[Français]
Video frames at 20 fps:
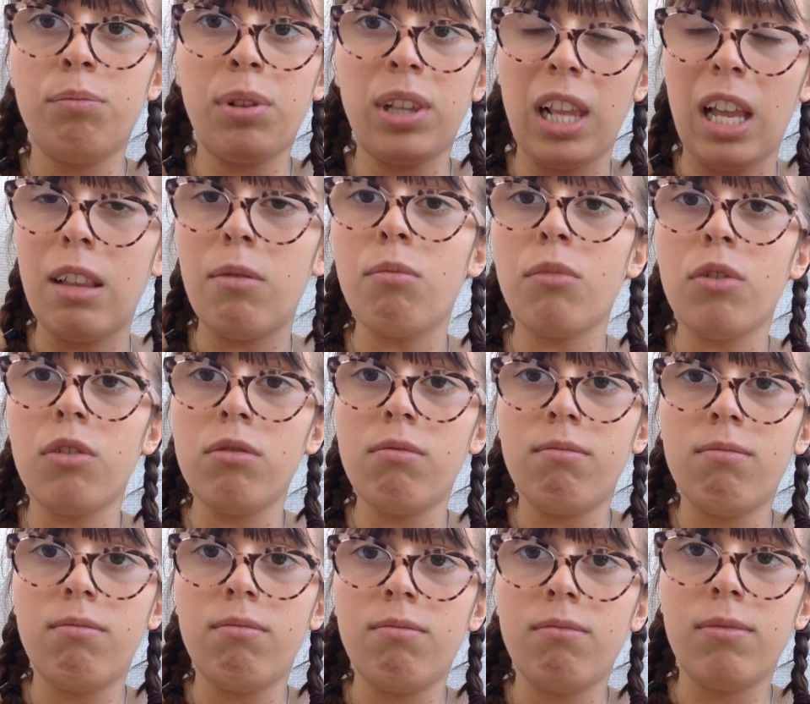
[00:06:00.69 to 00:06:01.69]
pleinement,
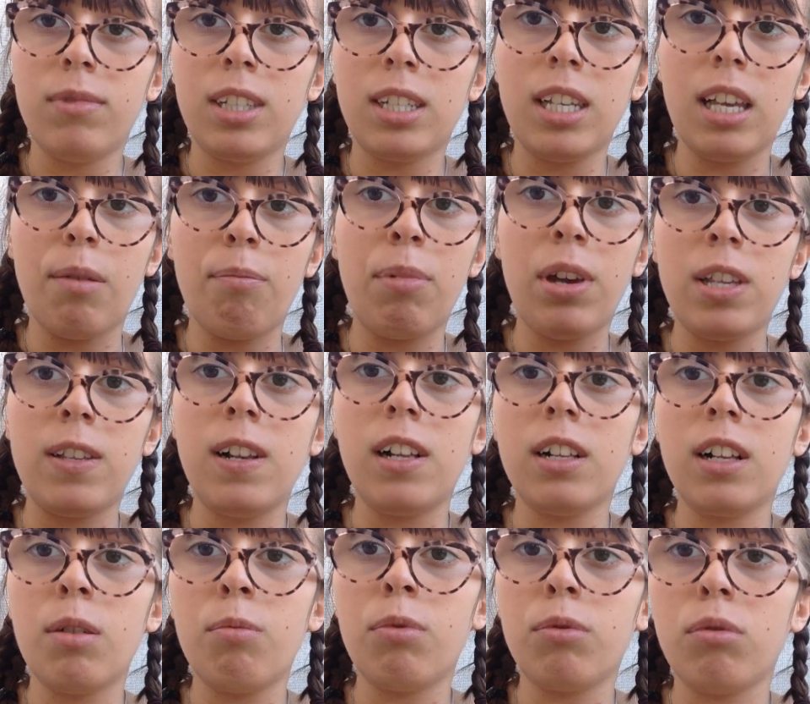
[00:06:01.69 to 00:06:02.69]
ce qui n'a pas été
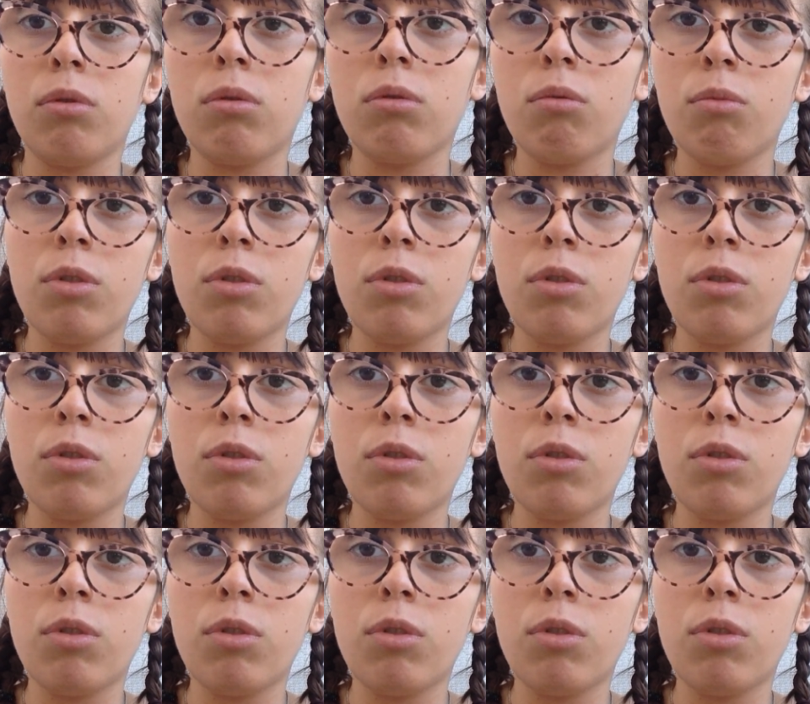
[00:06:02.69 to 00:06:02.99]
le cas pendant de